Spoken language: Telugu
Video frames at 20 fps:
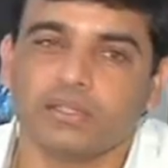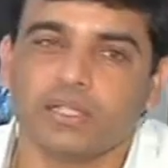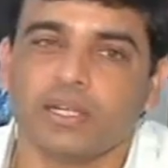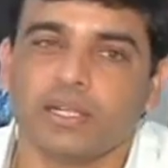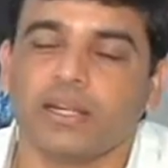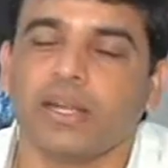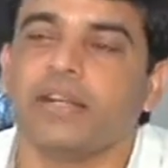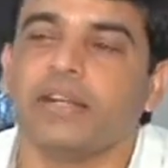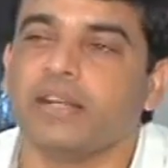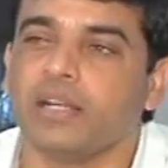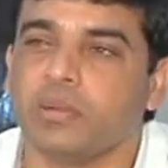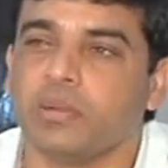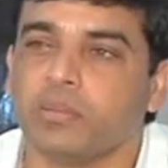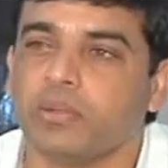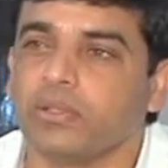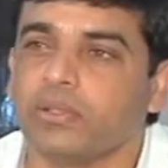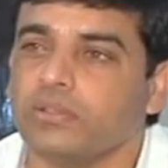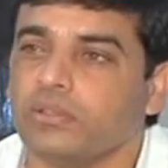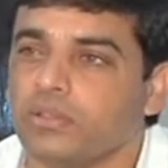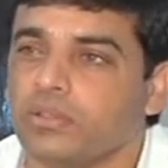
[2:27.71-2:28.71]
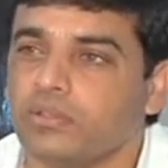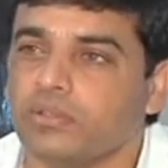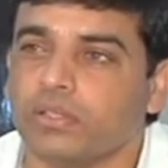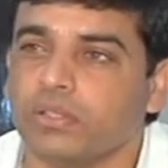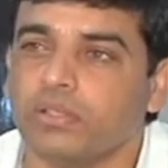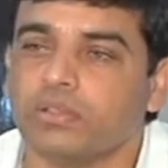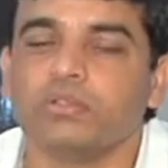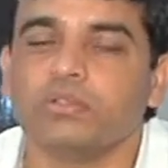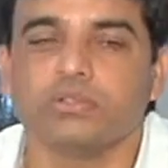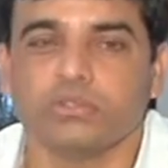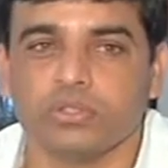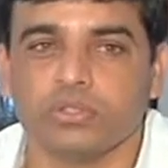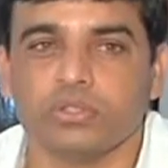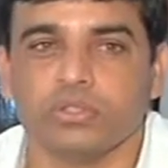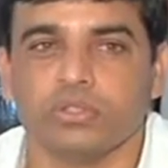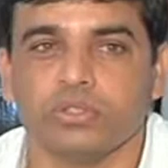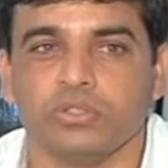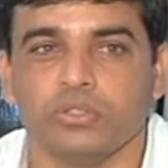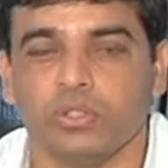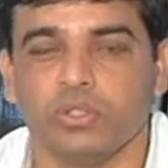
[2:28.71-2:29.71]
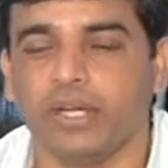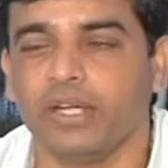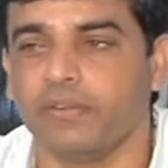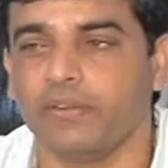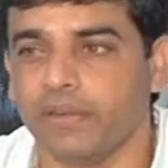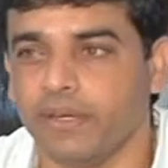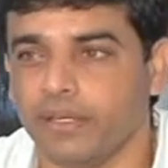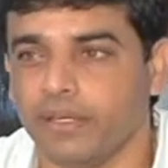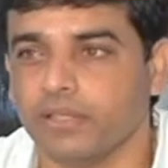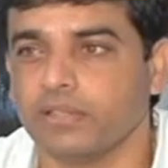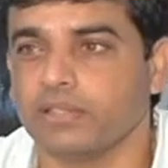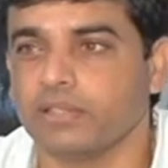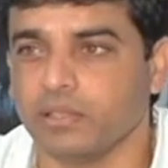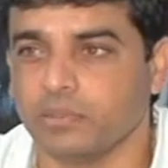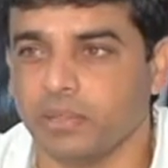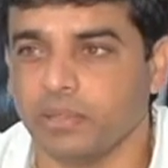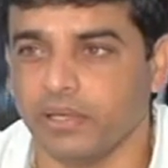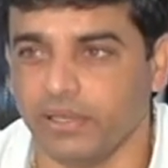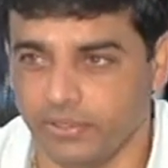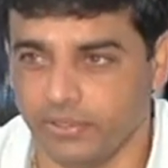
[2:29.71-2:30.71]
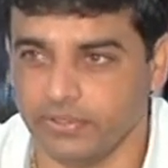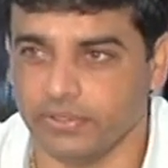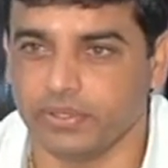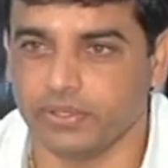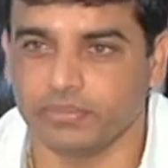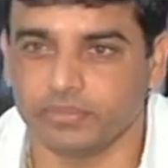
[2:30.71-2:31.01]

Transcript: చాలా గట్టి నమ్మకంతో ఉన్నాను సో జూలై ట్వంటీ సినిమా రిలీజ్